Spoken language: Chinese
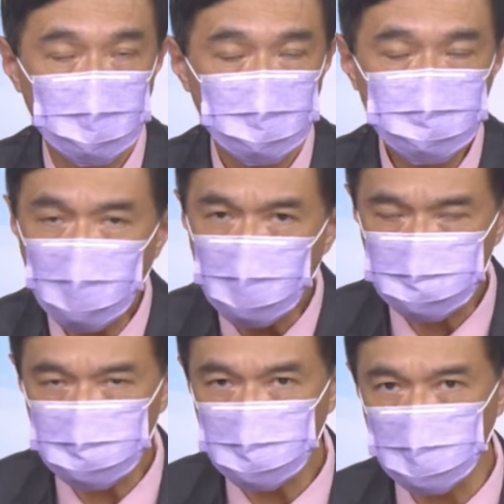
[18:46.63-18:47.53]
所以我
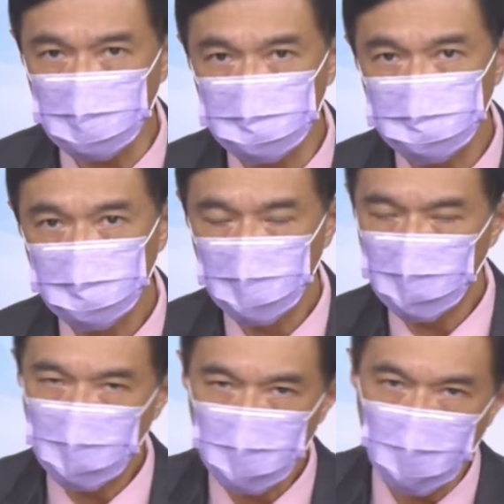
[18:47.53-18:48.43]
说过了，
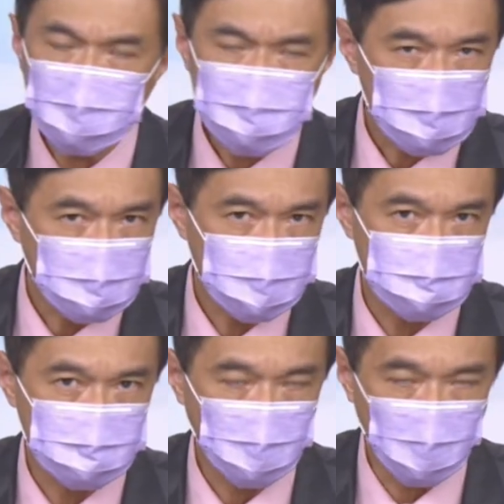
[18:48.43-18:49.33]
来到这个位
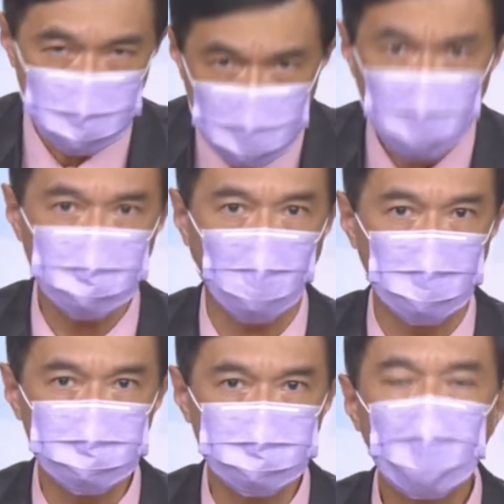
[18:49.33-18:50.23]
置，我认同
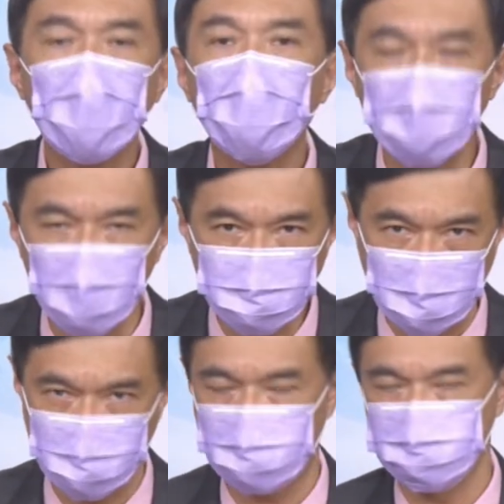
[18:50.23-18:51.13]
会有
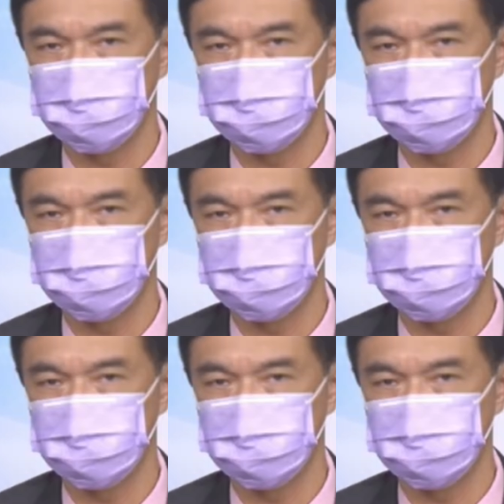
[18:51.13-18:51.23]
反弹，